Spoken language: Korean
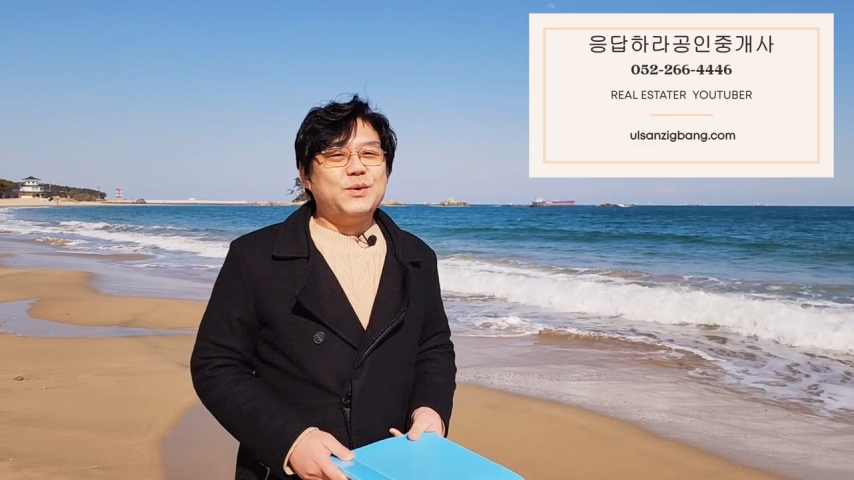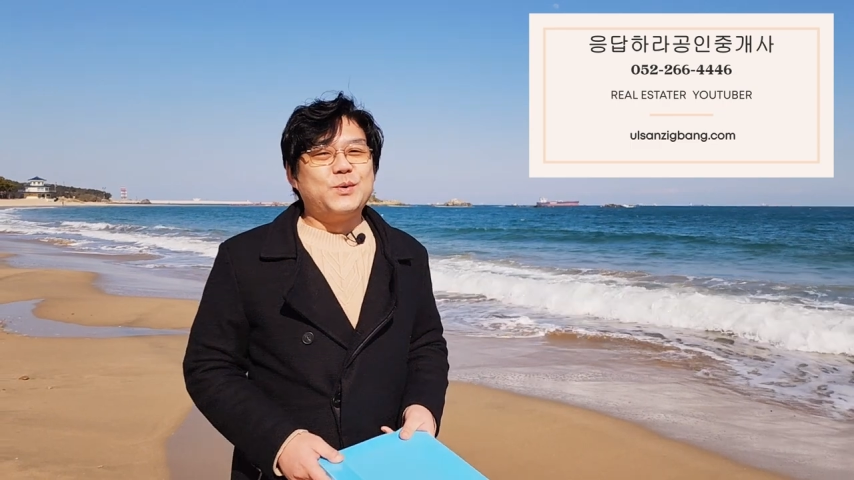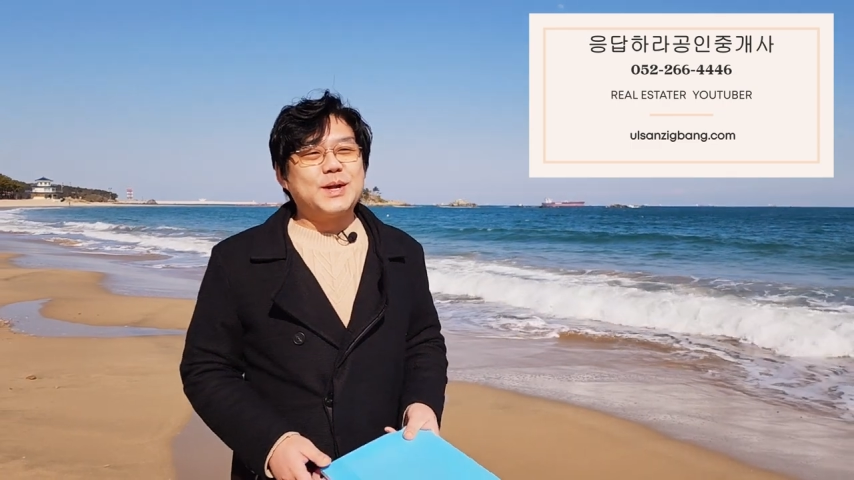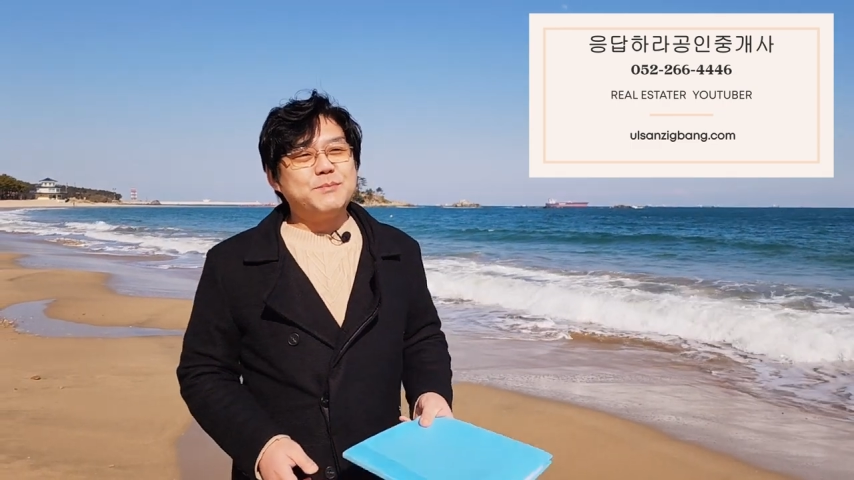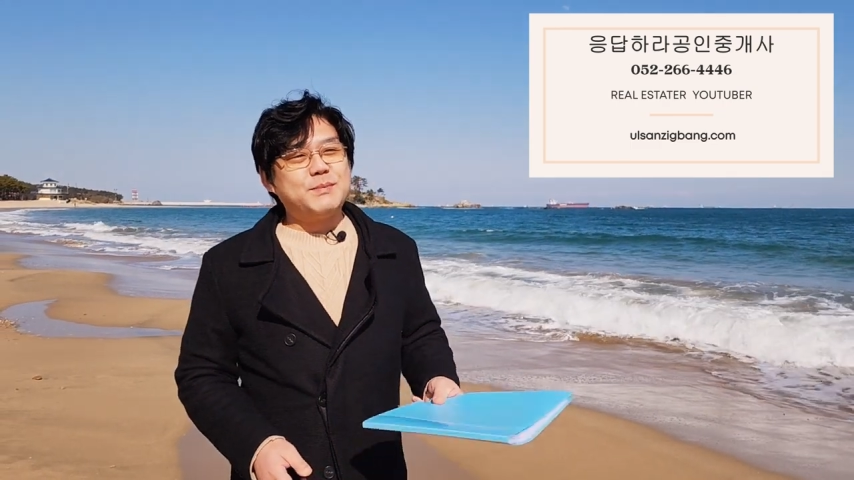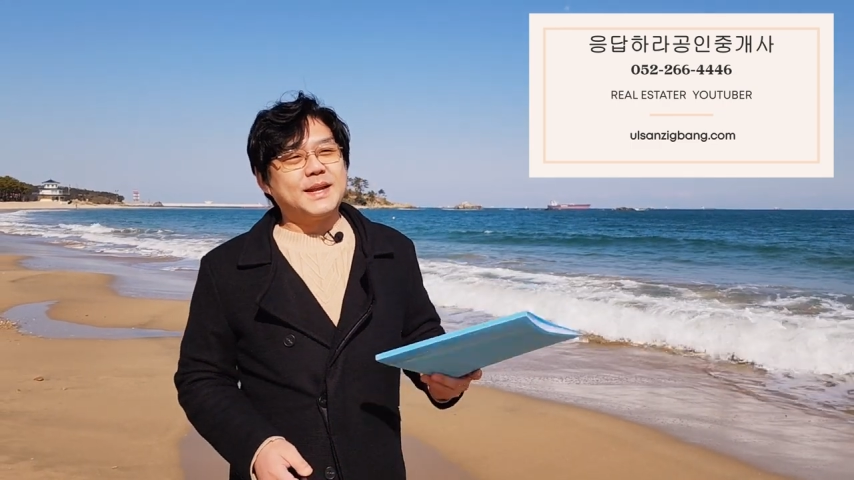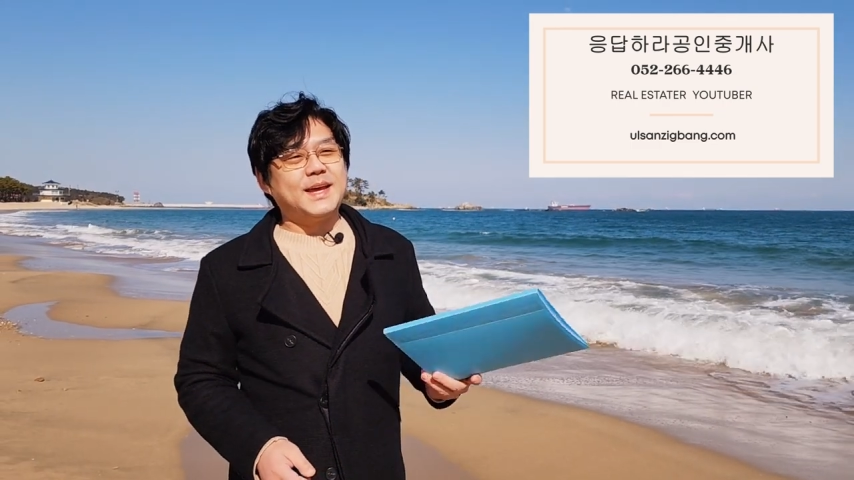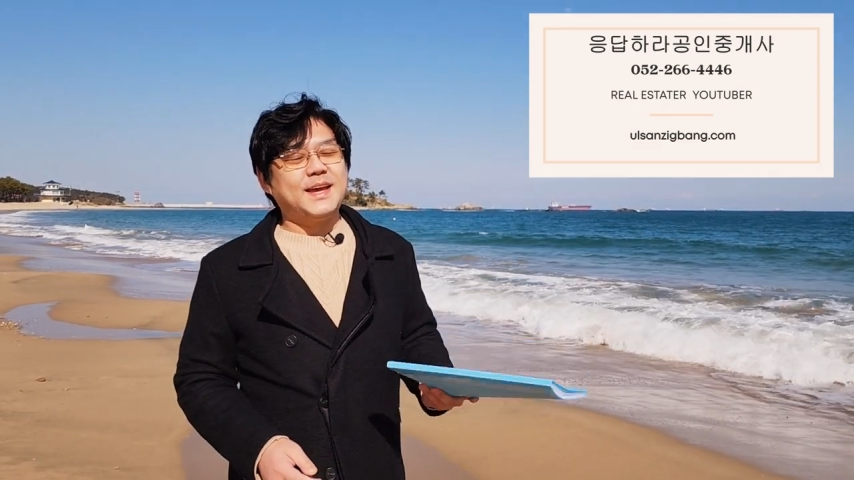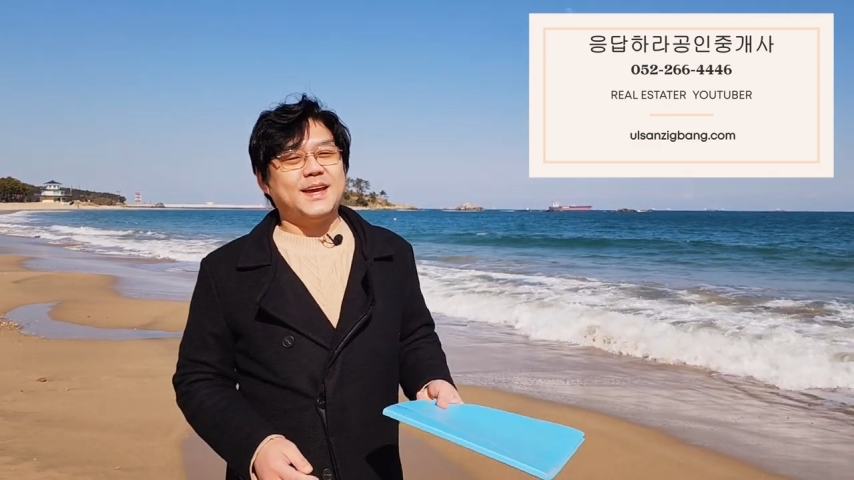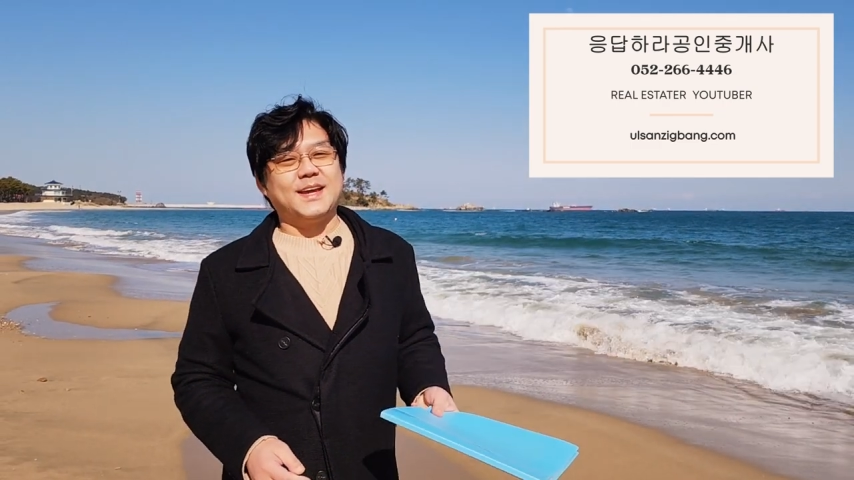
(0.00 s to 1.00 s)

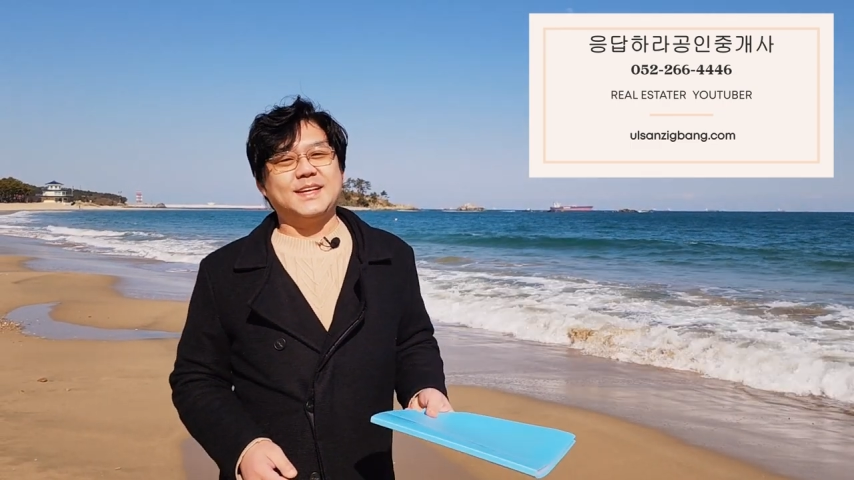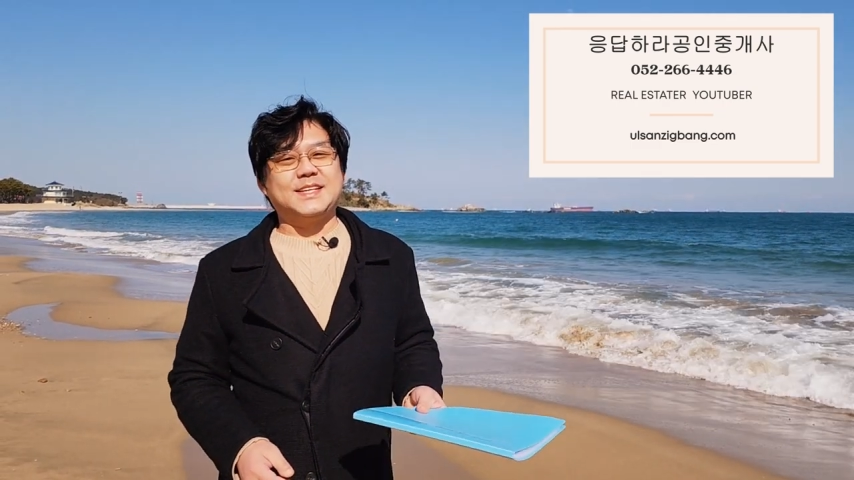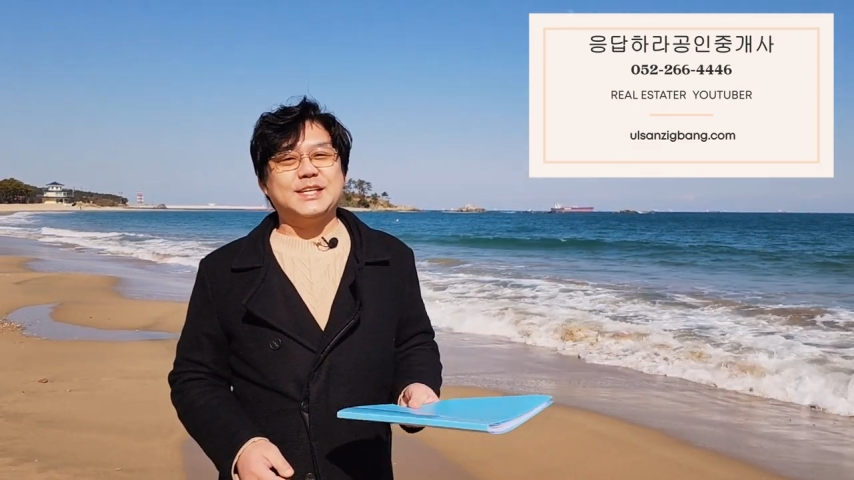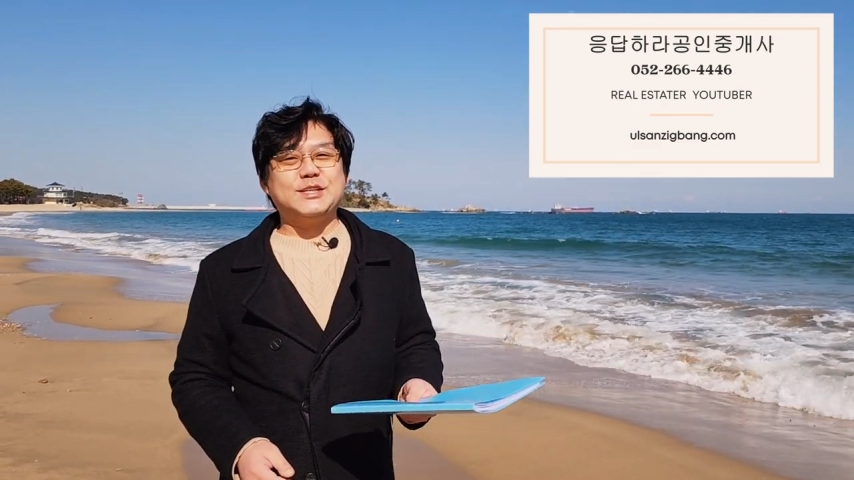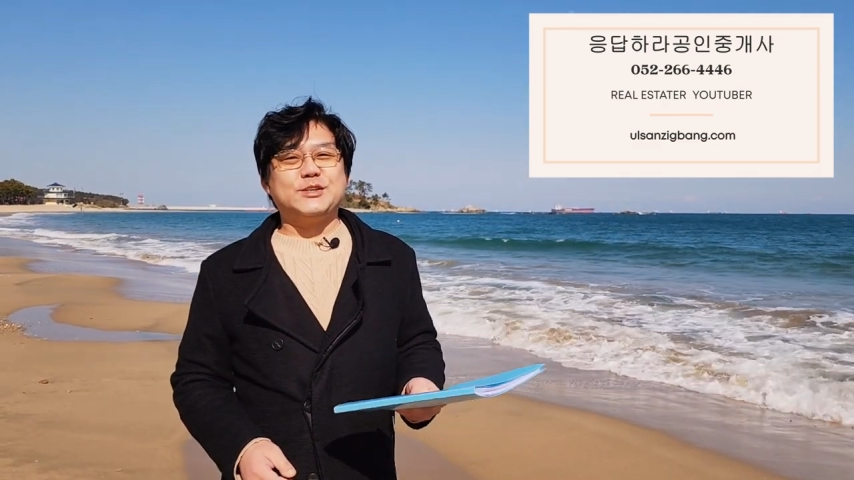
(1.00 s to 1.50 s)
오랜만에 긴